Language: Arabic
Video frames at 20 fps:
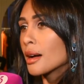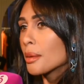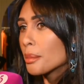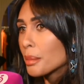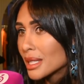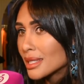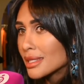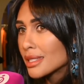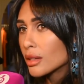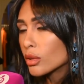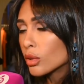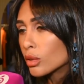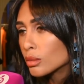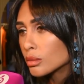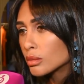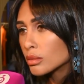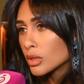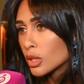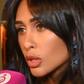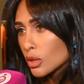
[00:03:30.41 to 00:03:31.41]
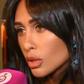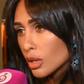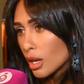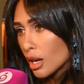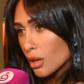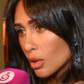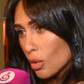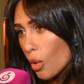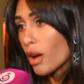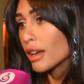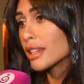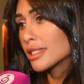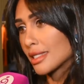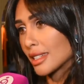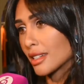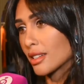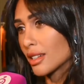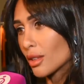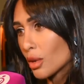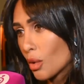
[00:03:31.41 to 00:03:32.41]
بديهم
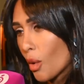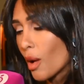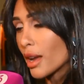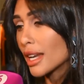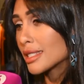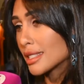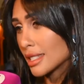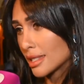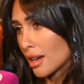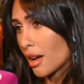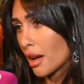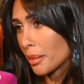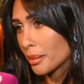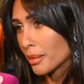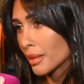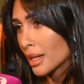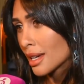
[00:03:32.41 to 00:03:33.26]
كواليتي كواليتي تايم